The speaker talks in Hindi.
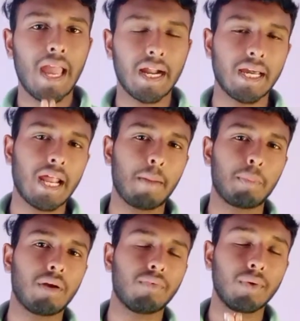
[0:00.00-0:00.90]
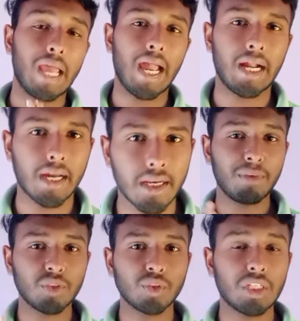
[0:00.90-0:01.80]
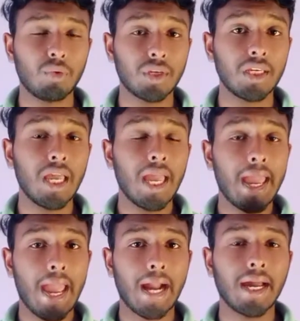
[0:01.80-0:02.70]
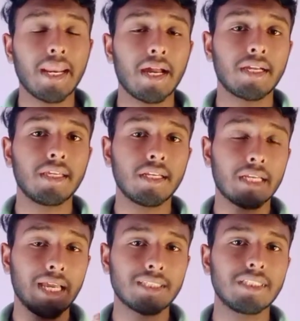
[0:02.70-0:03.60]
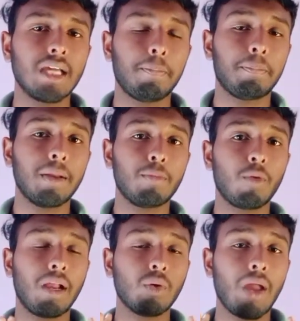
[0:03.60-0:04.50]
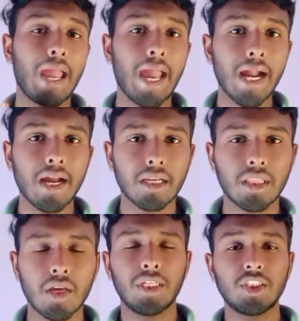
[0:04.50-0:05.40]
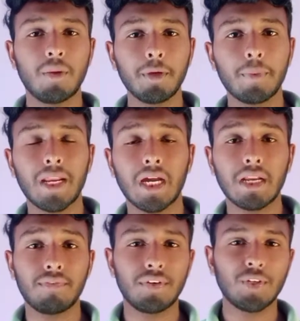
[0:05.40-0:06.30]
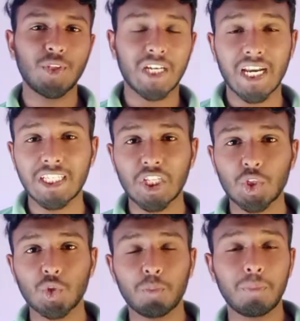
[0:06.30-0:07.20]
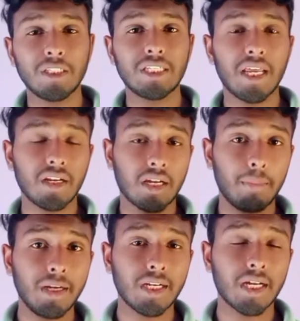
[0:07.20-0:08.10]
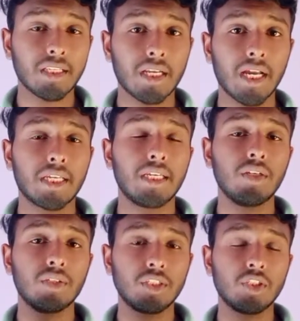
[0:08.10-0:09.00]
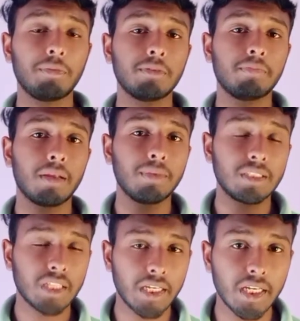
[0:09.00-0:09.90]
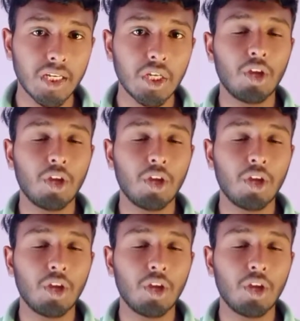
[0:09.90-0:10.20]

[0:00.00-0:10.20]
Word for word: हैकर आपका फ़ोन हैक कर मैं सोच रहा हूँ कि हैकर आखिर कैसे अपने मोबाइल को हैक करते हैं तो इस टॉपिक पर अगर आप वीडियो देखना चाहते हो तो प्लीज़ यार कमेंट कर देना कि इस टॉपिक पर भी चाहिए